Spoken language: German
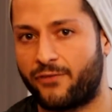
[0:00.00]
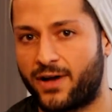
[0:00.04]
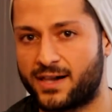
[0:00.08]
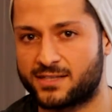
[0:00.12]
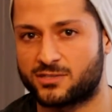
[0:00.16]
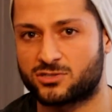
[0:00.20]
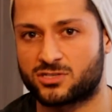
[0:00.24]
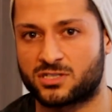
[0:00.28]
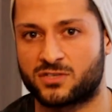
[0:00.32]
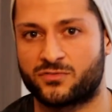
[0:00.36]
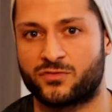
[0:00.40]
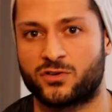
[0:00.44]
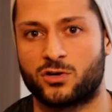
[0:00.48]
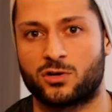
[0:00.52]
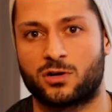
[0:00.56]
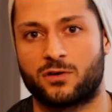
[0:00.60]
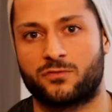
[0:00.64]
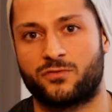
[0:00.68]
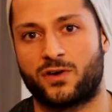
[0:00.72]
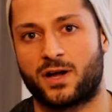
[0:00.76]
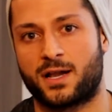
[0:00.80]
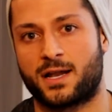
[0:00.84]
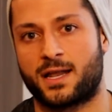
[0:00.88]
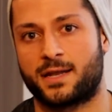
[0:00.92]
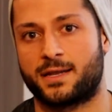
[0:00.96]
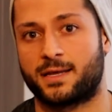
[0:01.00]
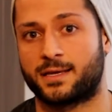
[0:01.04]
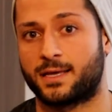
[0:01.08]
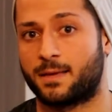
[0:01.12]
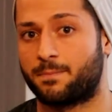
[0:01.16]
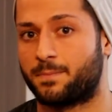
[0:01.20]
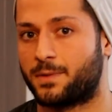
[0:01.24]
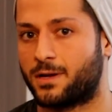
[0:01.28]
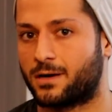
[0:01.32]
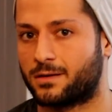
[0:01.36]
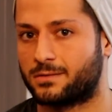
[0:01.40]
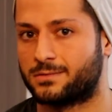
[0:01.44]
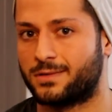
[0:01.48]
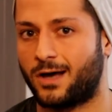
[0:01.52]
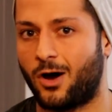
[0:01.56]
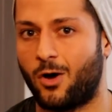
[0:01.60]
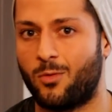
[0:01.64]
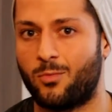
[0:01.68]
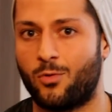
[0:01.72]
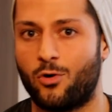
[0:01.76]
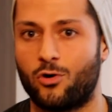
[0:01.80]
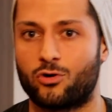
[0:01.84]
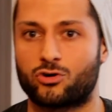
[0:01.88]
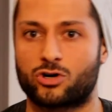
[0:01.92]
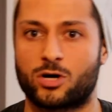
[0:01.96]
Falls euch das Video gefallen hat, dann gebt mir doch einen
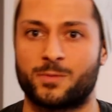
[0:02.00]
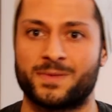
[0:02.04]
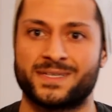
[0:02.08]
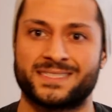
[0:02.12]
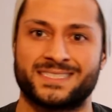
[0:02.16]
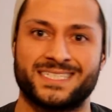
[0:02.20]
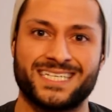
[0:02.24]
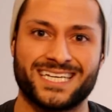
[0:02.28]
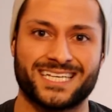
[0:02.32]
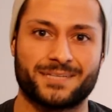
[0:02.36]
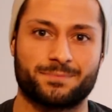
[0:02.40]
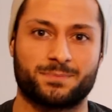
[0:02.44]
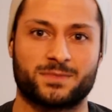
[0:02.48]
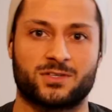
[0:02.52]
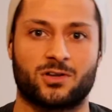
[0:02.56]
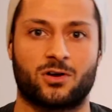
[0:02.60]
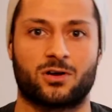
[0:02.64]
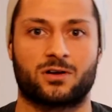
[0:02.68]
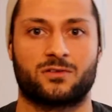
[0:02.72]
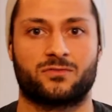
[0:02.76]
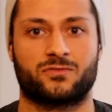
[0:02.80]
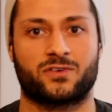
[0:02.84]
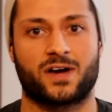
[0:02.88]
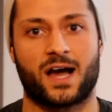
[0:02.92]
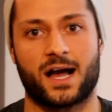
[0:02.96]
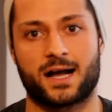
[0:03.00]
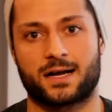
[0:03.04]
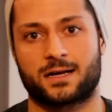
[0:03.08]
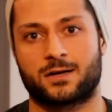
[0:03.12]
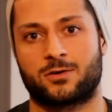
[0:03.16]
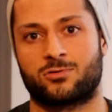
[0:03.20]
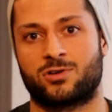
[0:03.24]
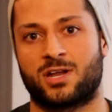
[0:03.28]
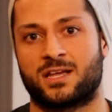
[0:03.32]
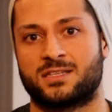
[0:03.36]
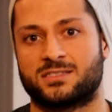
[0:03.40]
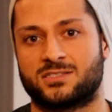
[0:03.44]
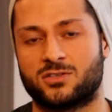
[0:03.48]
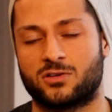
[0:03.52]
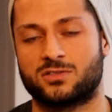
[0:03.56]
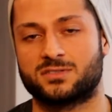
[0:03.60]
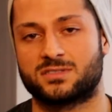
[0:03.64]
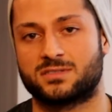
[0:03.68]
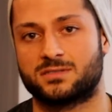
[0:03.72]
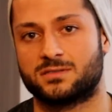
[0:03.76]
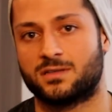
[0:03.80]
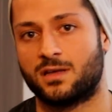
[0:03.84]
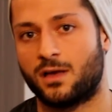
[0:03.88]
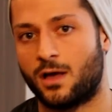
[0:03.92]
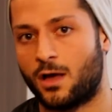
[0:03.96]
Daumen hoch, kommentiert mit euren Fragen und
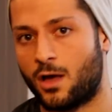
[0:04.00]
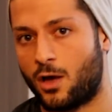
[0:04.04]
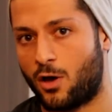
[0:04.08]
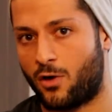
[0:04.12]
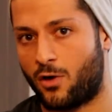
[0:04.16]
ansonsten